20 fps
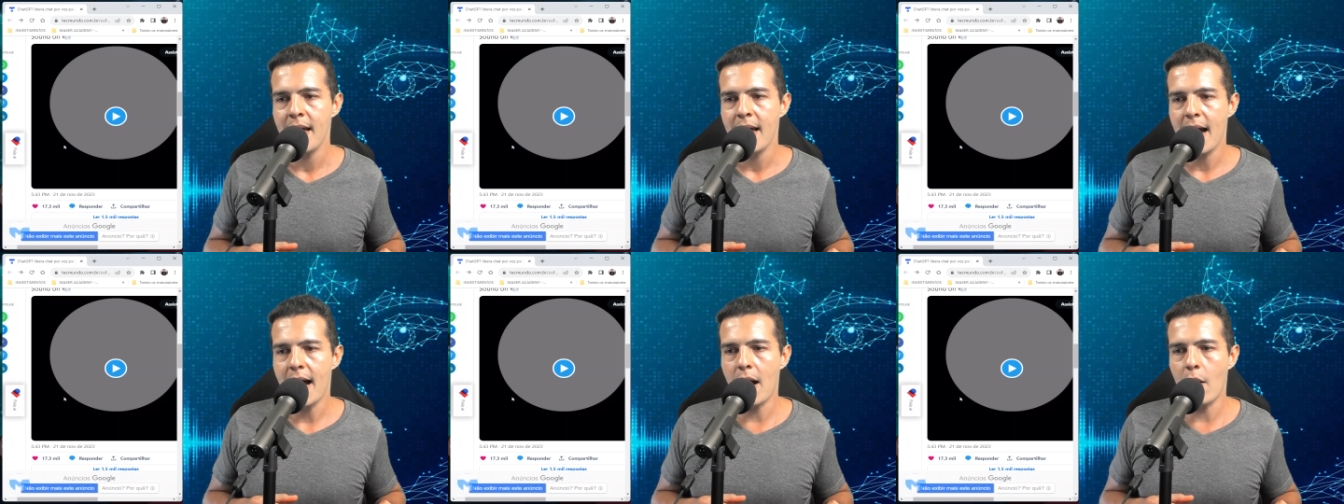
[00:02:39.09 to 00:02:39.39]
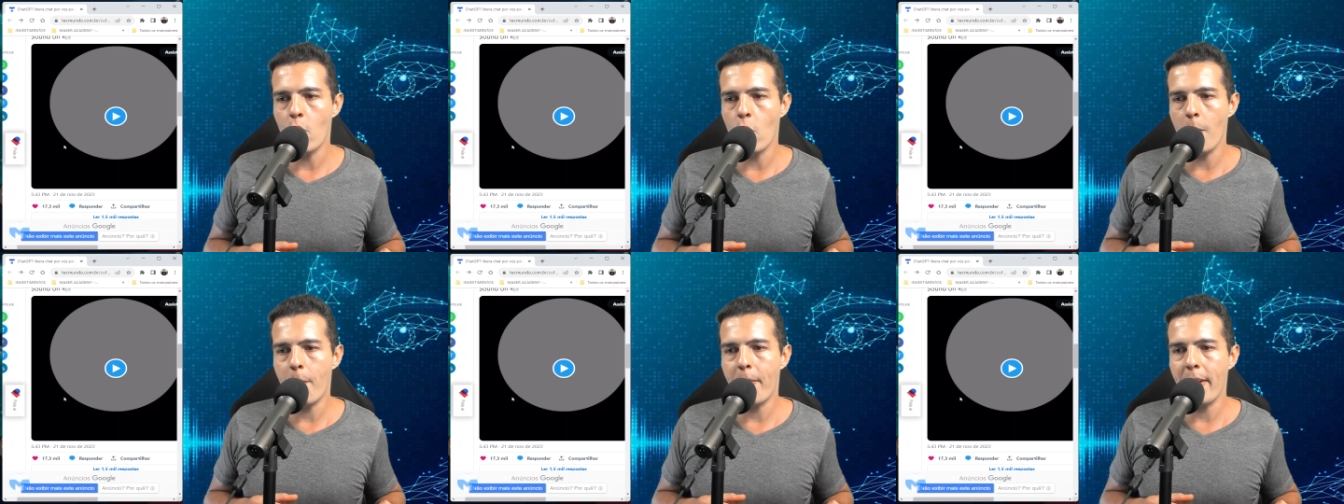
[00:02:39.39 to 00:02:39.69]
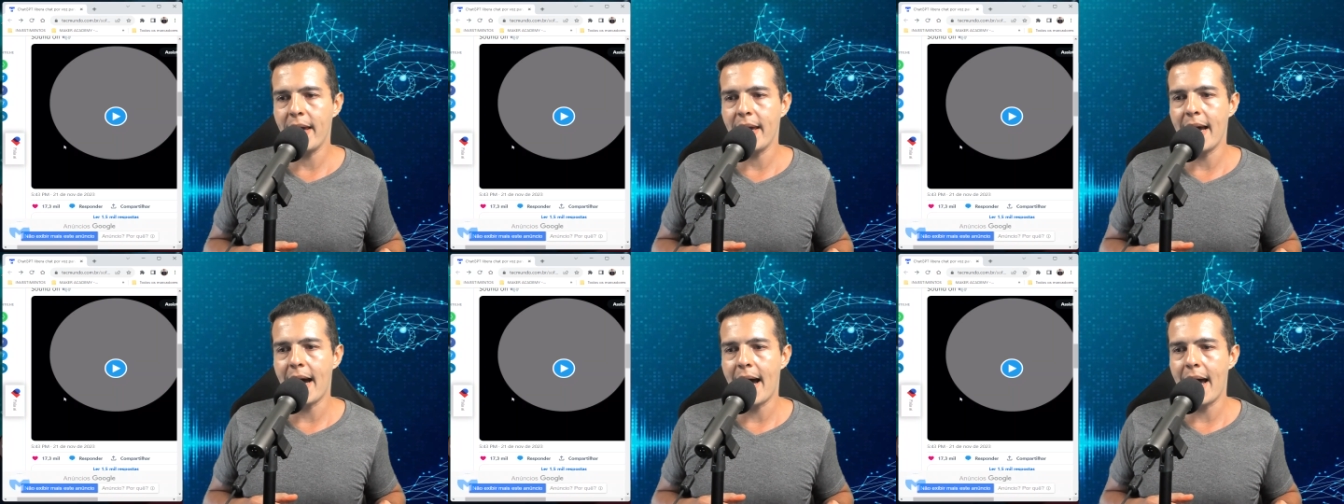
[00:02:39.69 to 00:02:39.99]
a
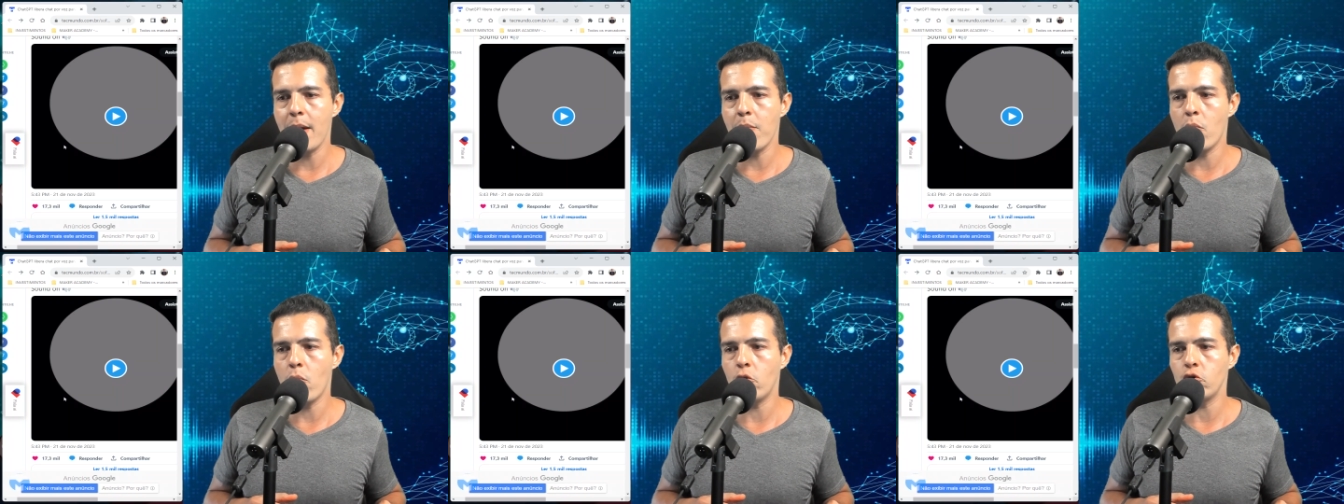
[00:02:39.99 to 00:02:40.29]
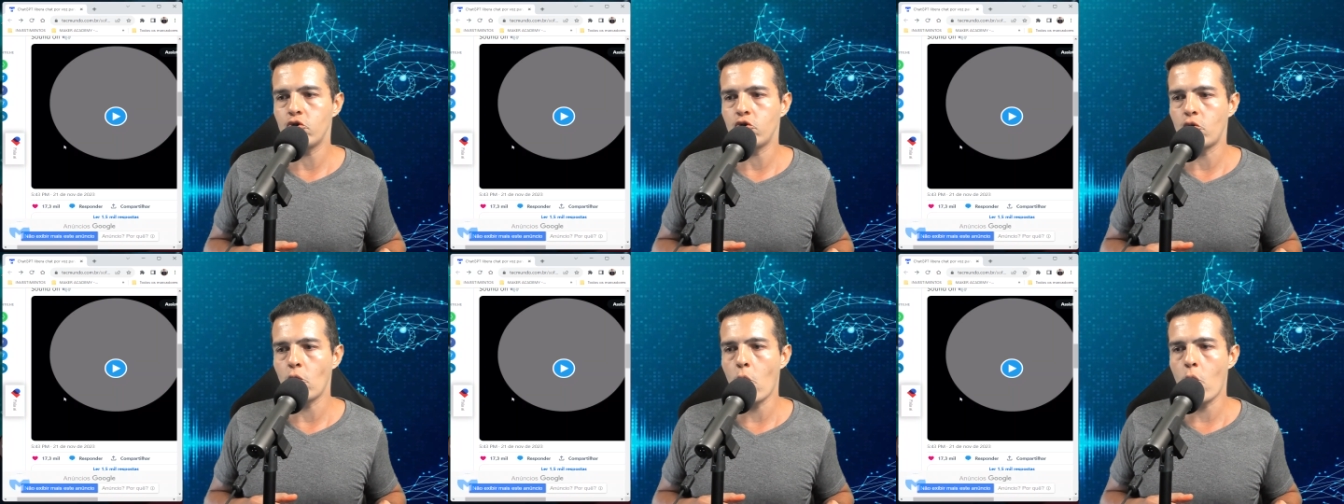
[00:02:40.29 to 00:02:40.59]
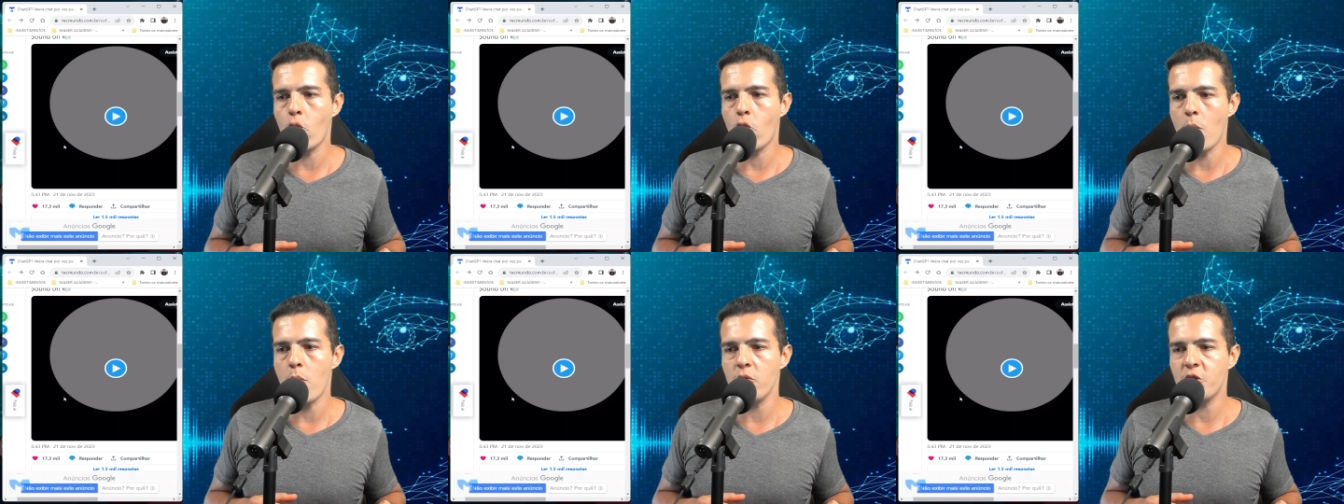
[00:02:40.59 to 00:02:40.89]
OpenAI
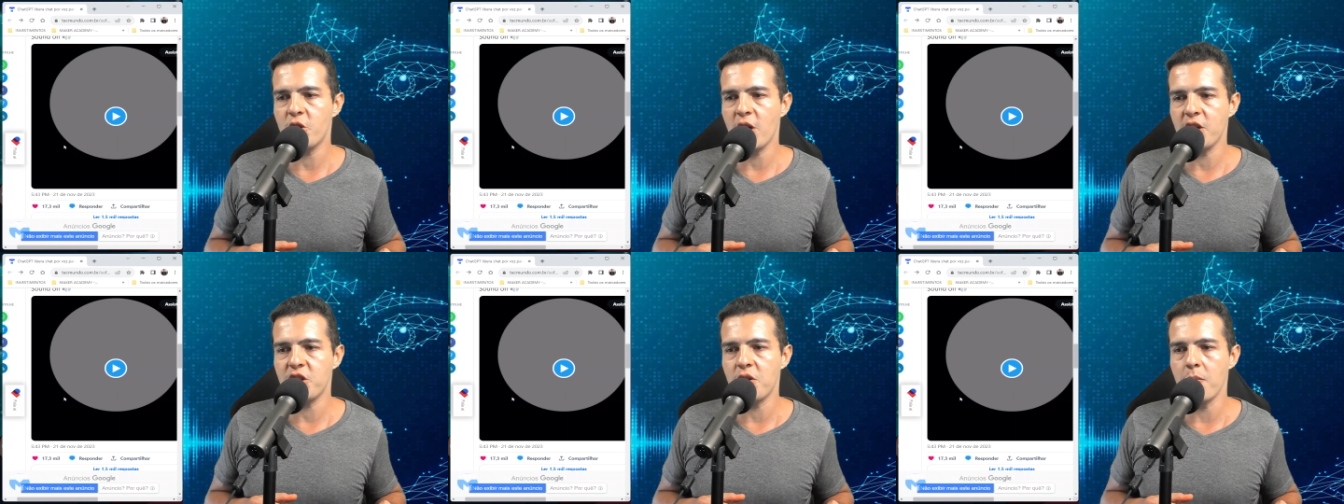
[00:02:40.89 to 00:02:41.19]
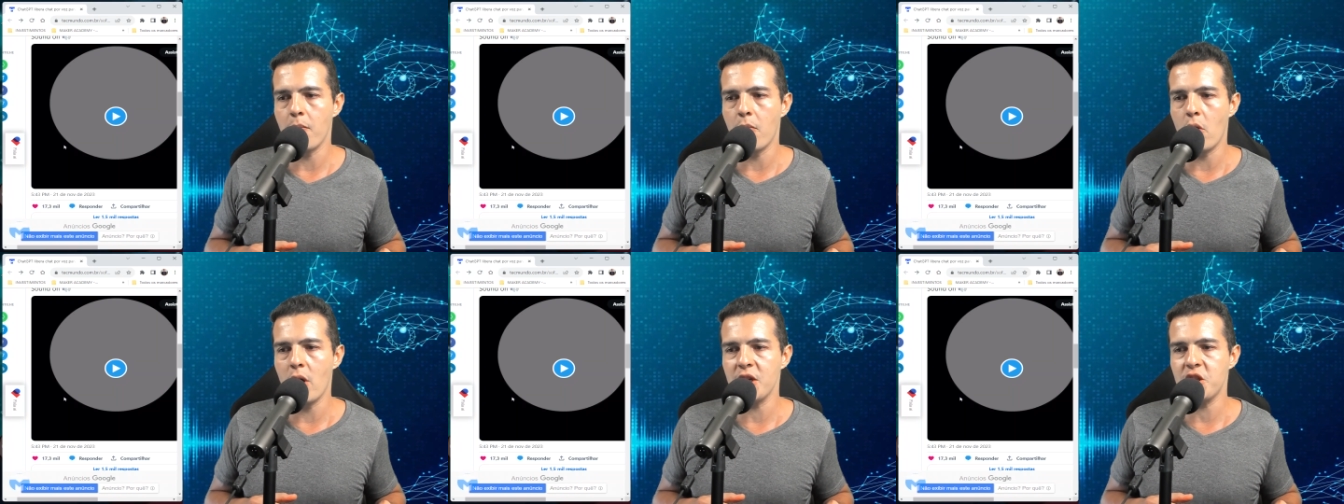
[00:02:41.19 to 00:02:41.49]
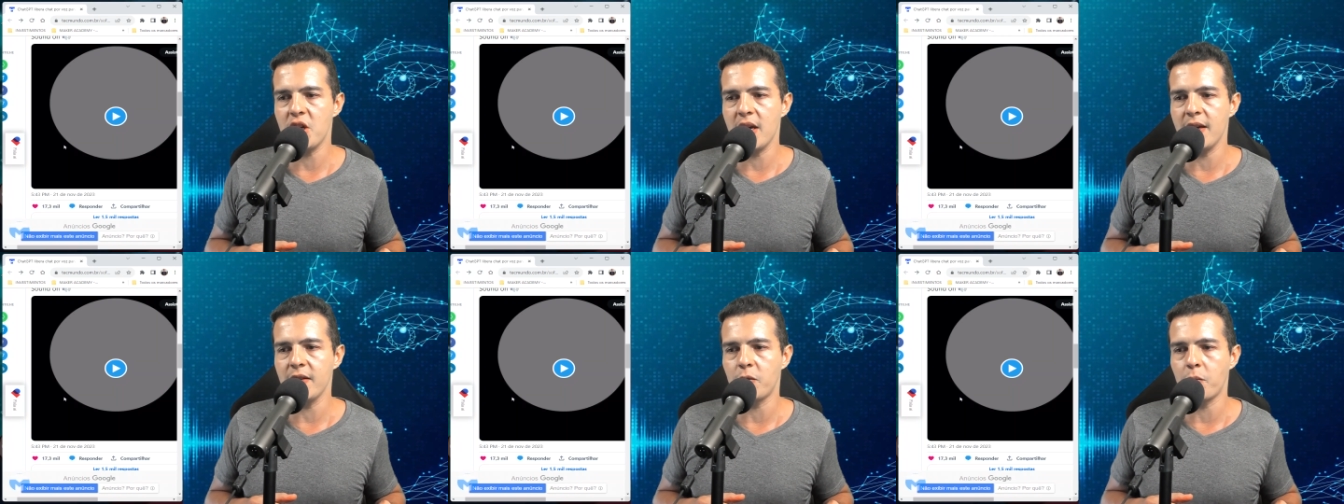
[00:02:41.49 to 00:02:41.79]
mostrou como o
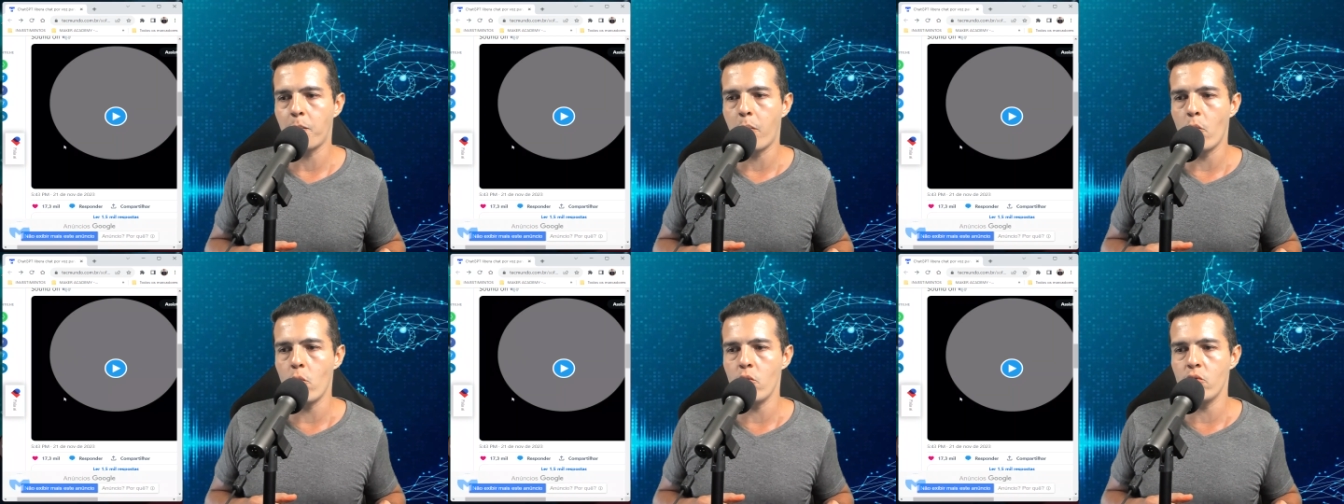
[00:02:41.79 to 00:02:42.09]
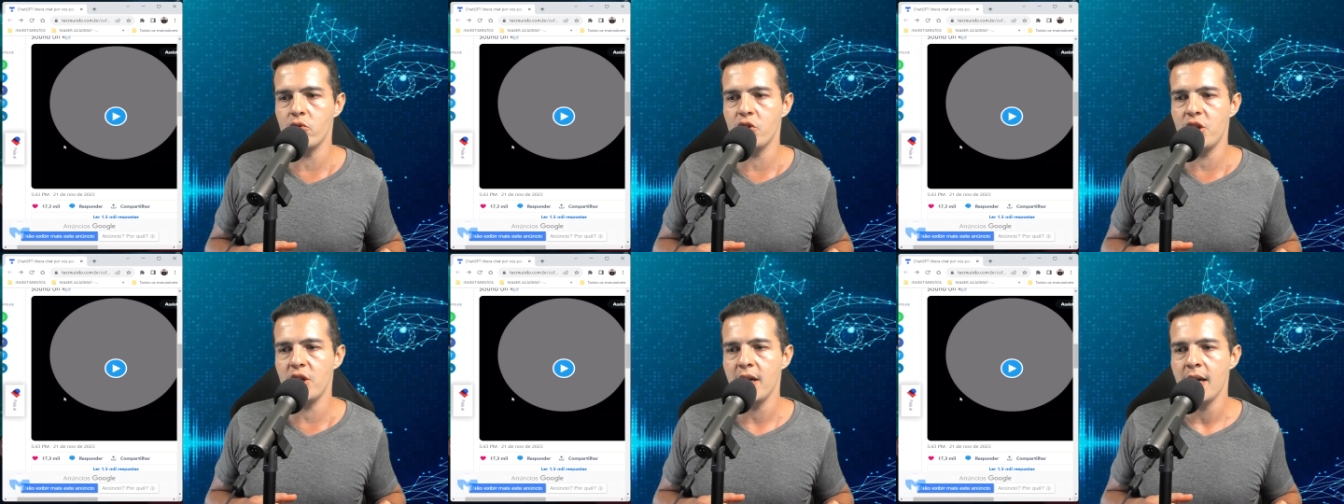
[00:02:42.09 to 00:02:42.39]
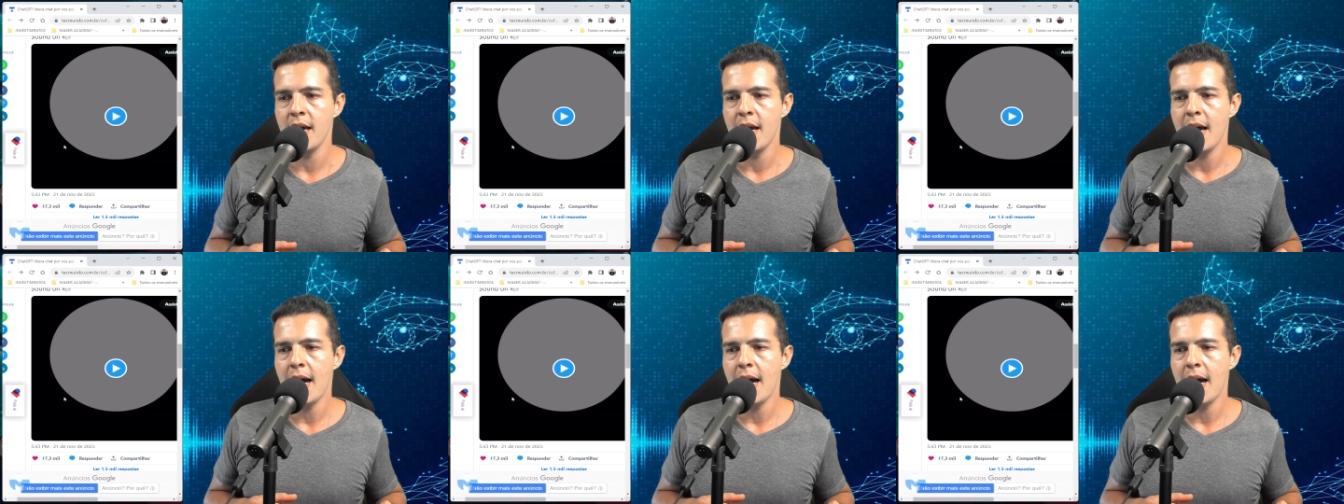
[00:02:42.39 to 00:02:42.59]
chatbot responde